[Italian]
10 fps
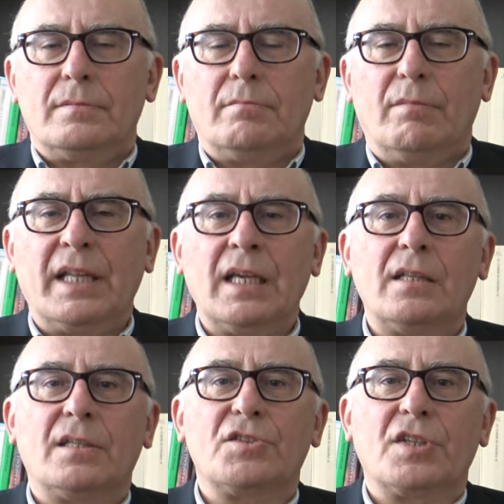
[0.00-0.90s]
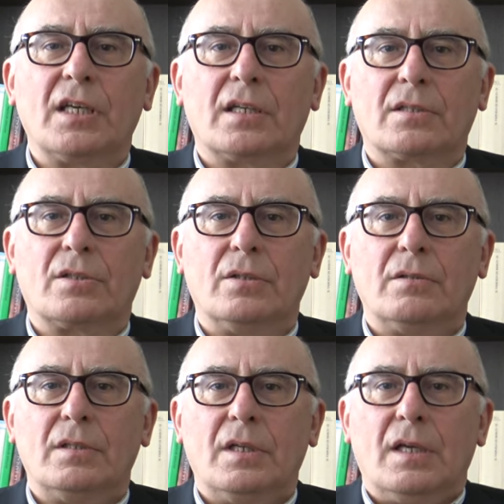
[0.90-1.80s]
Ma nel deserto
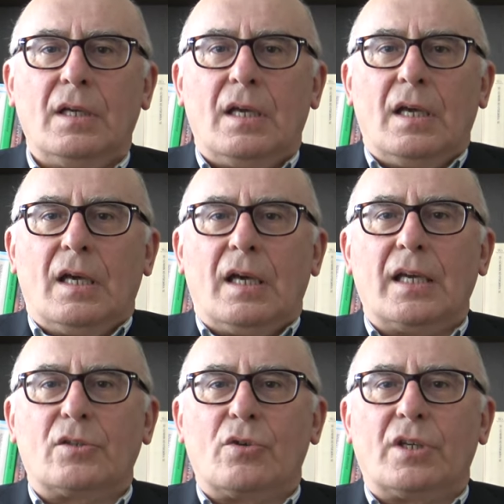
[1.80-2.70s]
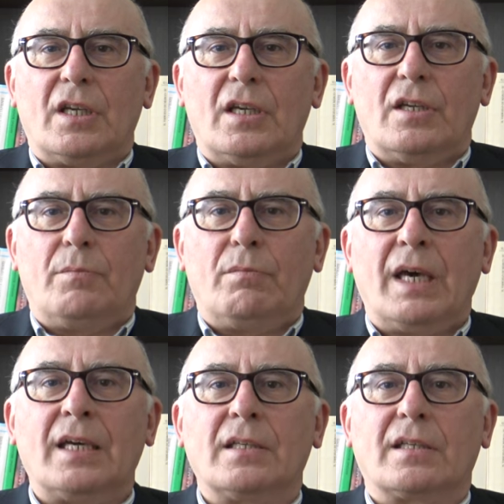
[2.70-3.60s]
ecco che
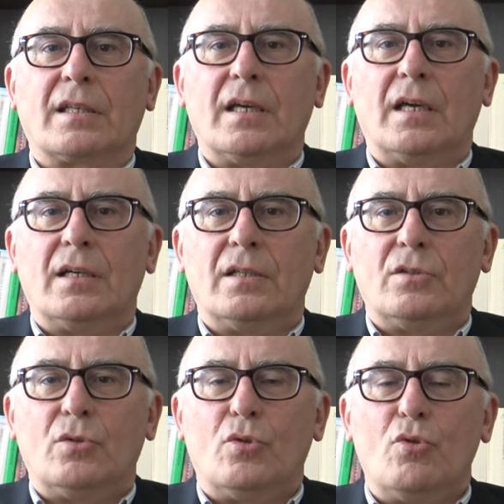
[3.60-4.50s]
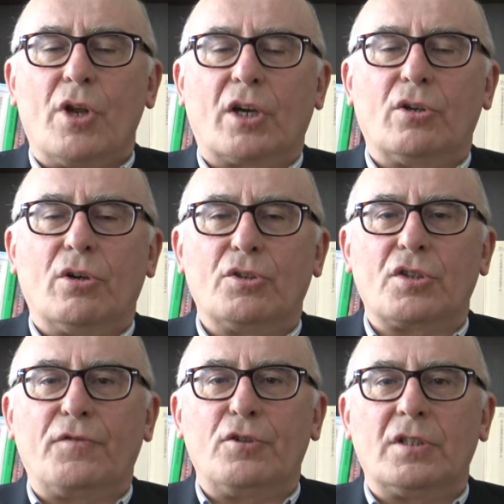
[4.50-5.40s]
manca una
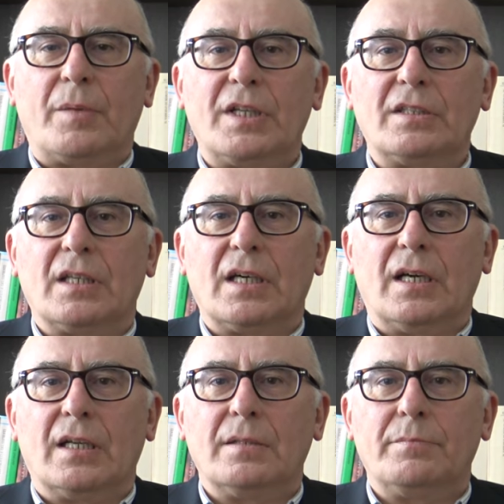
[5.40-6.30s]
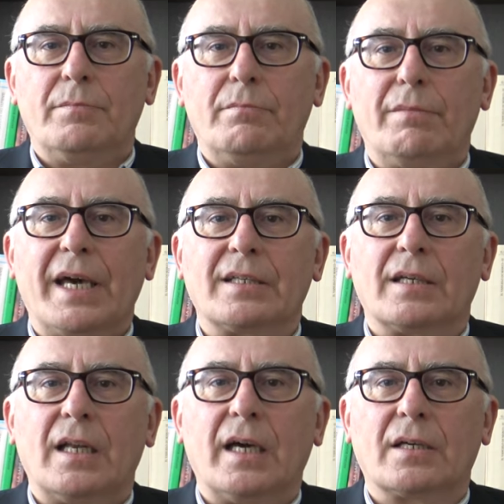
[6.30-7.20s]
cosa fondamentale,
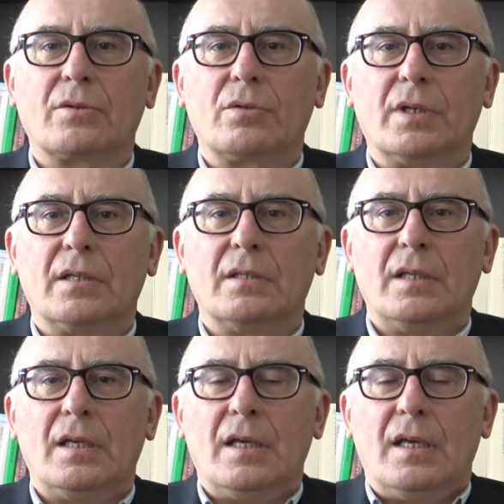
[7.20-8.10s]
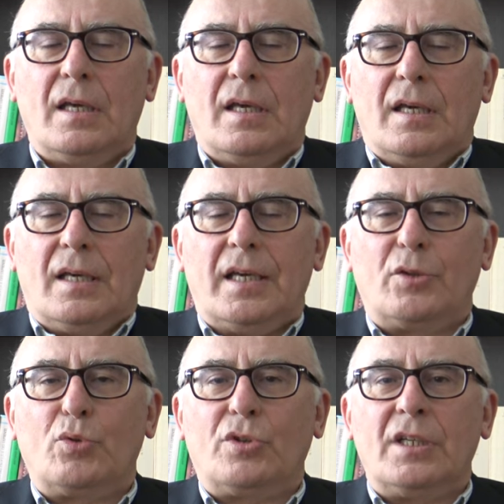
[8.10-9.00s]
manca l'acqua e
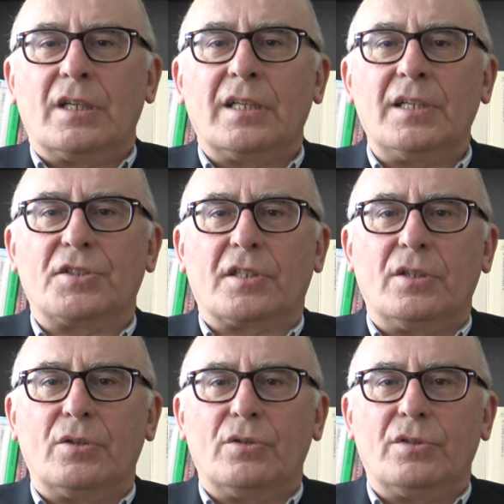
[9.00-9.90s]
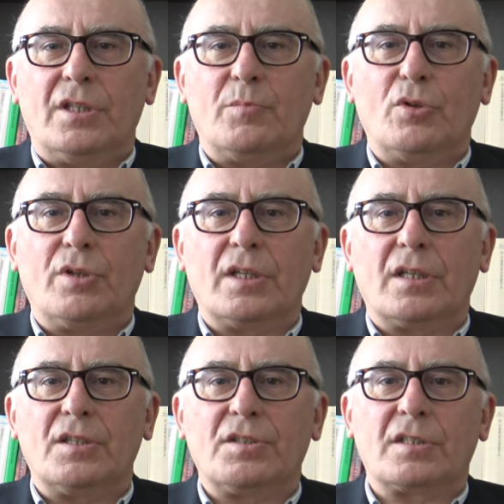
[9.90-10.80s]
tutti rischiano di morire
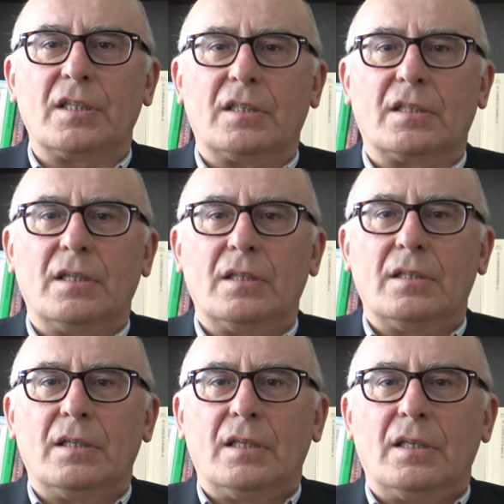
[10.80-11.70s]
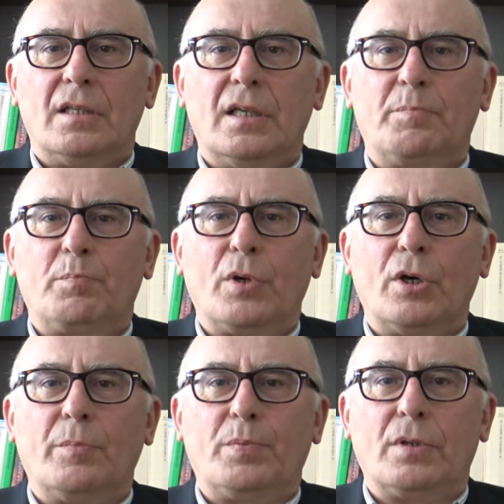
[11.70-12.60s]
di sete, il
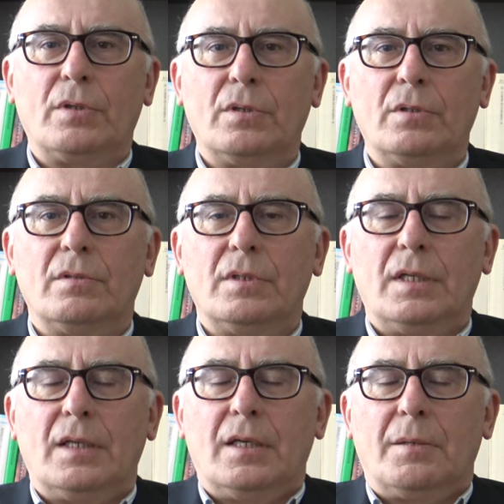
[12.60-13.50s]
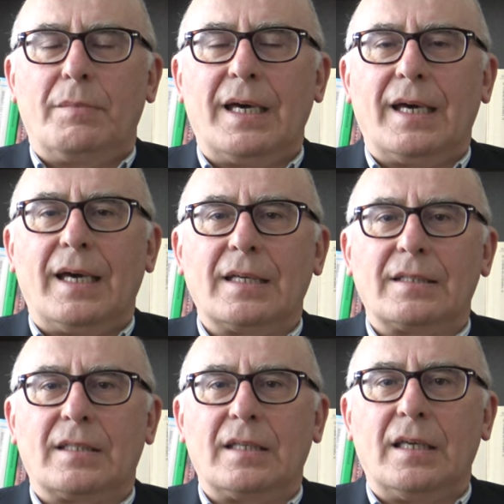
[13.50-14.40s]
popolo, ma
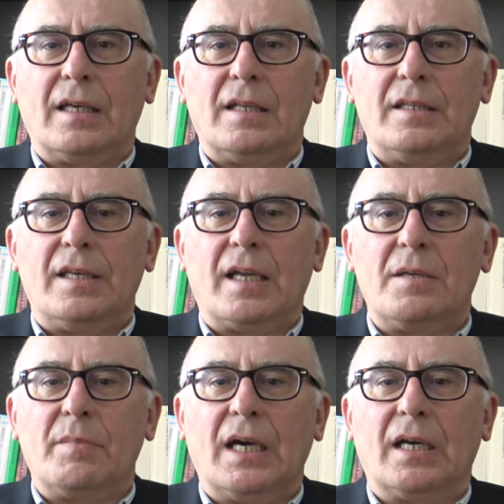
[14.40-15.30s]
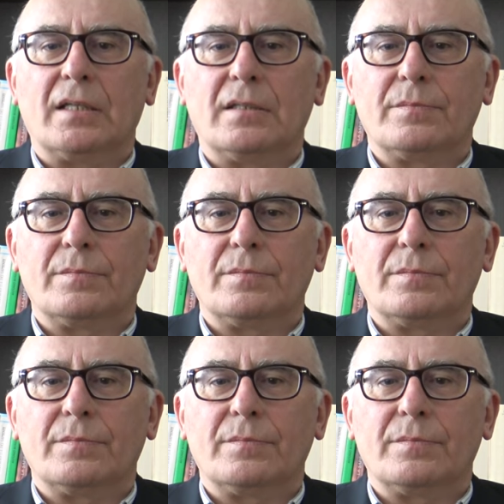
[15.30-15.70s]
anche gli animali.